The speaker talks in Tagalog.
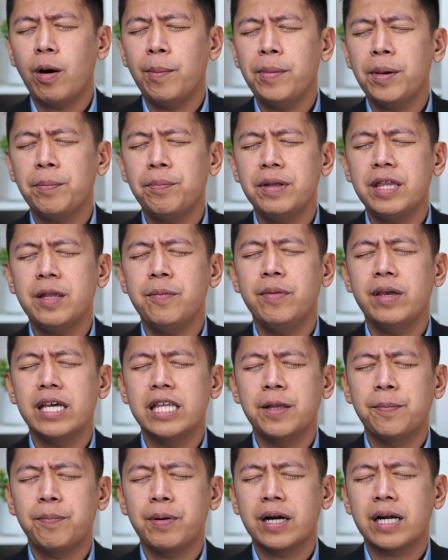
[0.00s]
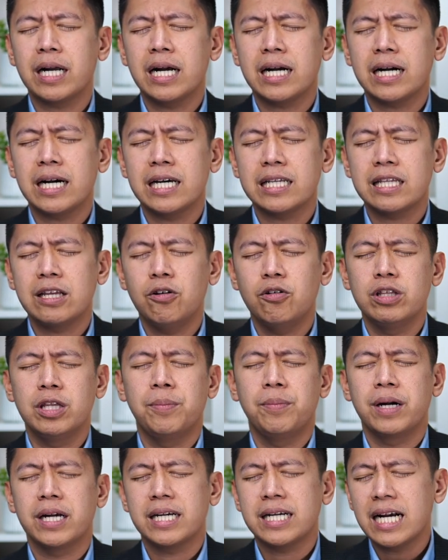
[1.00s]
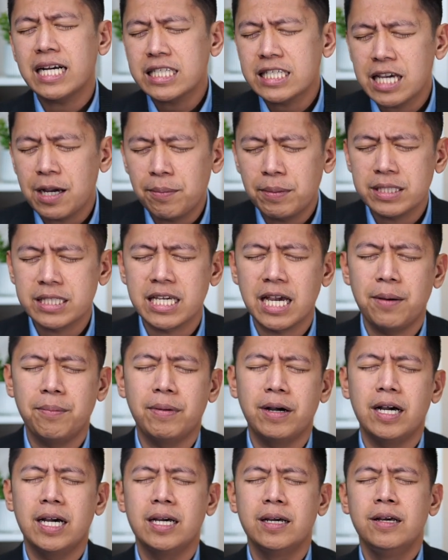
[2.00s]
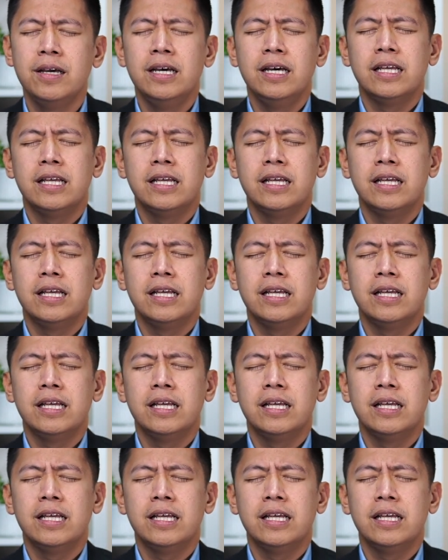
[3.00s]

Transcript: kaming binibigyan ng pagkakataon na magkasama-sama